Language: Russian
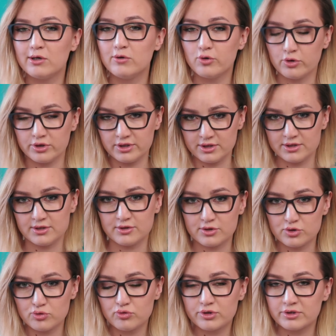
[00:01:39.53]
легкие
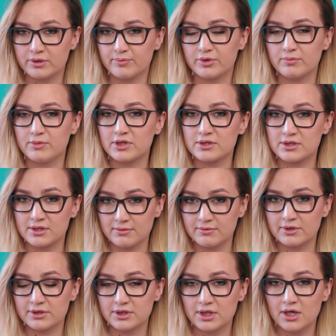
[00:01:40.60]
текстуры, например,
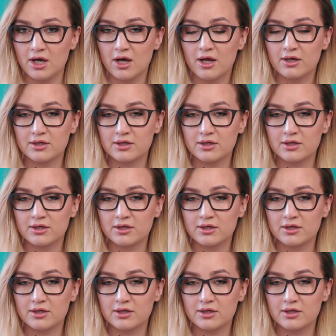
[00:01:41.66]
сыворотки,